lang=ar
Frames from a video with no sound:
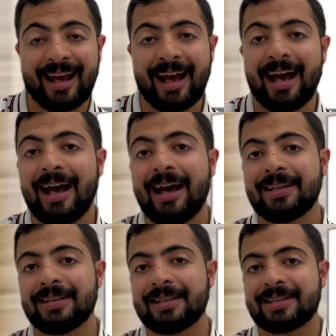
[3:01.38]

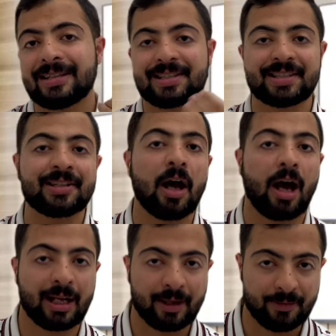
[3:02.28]
اعاده
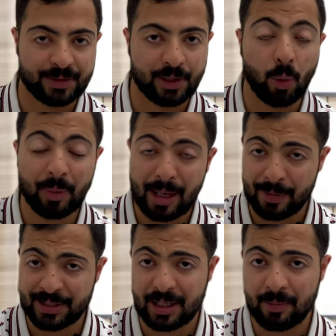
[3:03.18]
صناعه لنفسها ومن
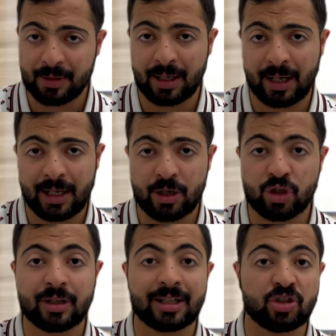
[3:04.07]
ابرز الامثله عليها
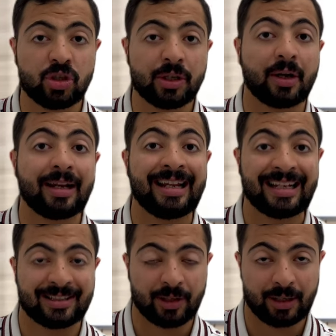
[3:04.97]
شركه جنرال
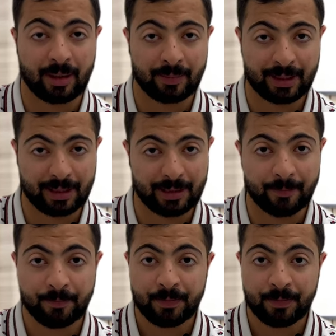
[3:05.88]
الكتريك الامريكيه.